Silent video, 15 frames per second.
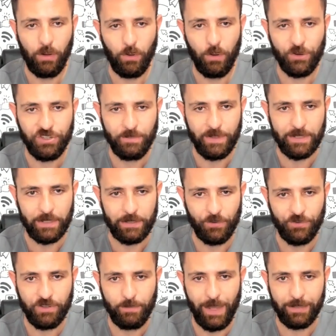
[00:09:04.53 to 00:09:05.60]

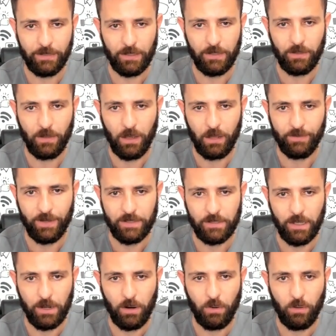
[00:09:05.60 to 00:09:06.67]
otimização de meta aqui ó, vai
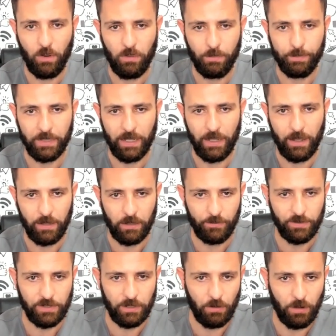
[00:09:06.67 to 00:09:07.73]
ser compra. Aqui
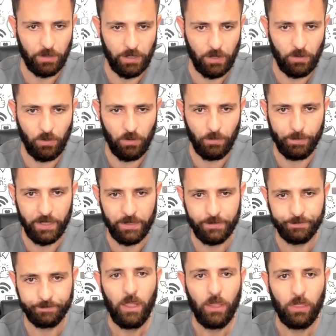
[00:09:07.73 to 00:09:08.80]
você coloca compra.
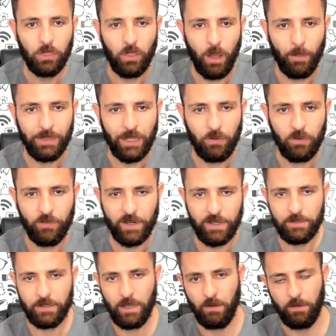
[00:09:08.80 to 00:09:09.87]
Nome da
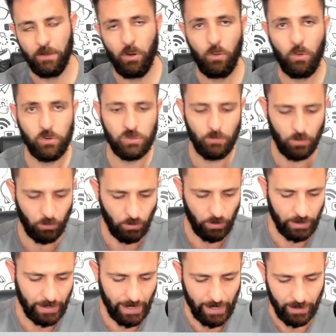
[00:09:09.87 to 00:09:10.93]
conversão, eu costumo
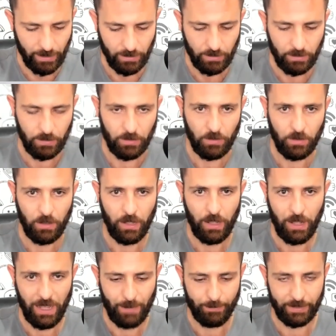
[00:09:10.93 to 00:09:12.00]
colocar
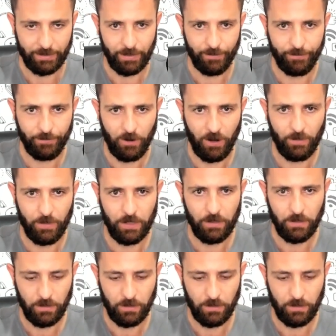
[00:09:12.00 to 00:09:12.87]
a plataforma